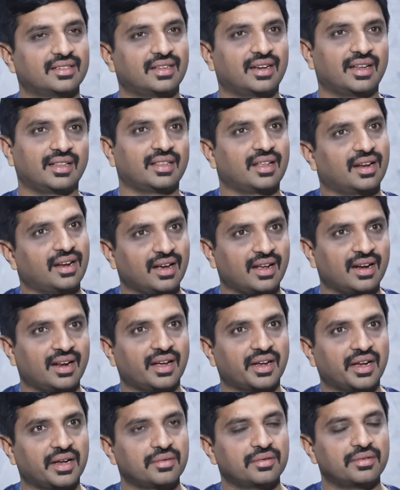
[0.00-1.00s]
సరే అందరిలాగా
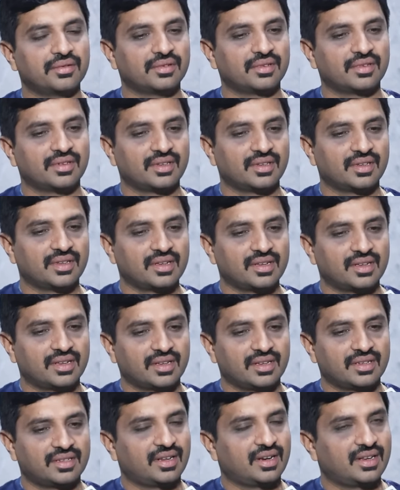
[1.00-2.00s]
నాగేము
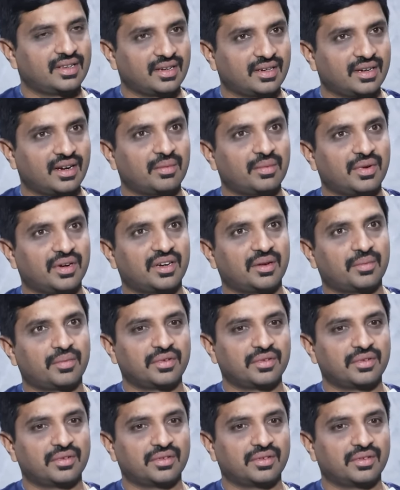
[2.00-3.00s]
సరే సిగ్నల్
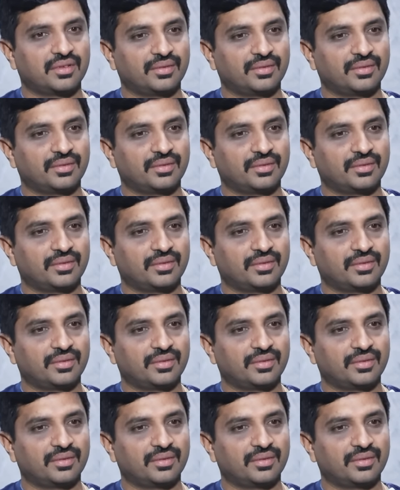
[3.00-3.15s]
పడ్డప్పుడు